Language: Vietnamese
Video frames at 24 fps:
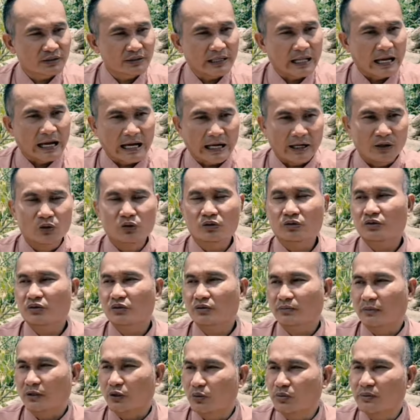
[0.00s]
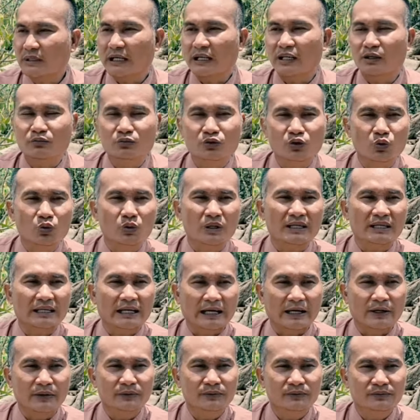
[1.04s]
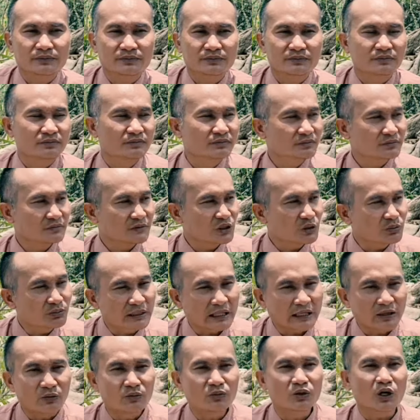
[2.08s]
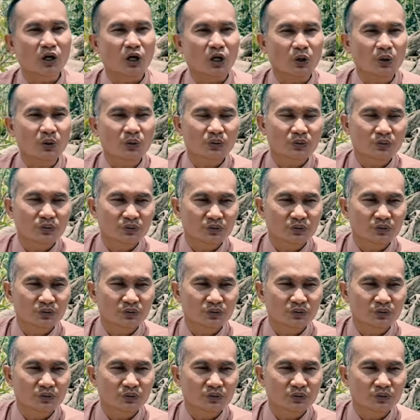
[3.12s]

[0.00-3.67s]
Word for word: đạo mà chúng ta không tu đắc đạo chúng ta cũng khổ